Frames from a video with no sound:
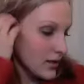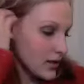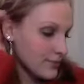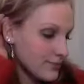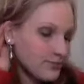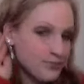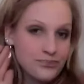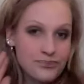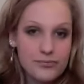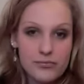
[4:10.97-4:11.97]

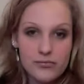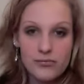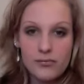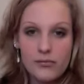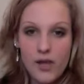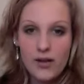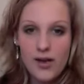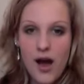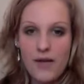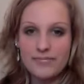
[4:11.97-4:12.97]
Ähm,
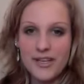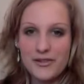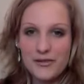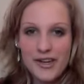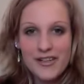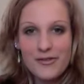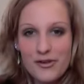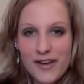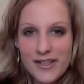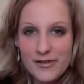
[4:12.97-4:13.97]
ja, dazu werde
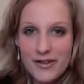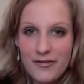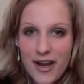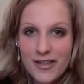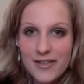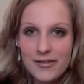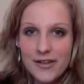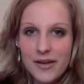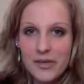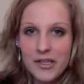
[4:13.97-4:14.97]
ich noch schwarze Stiefel
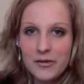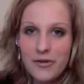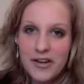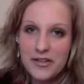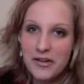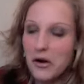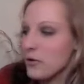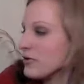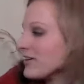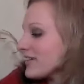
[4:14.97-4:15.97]
anziehen und dann bin ich ready to
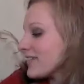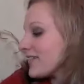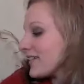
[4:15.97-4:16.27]
go.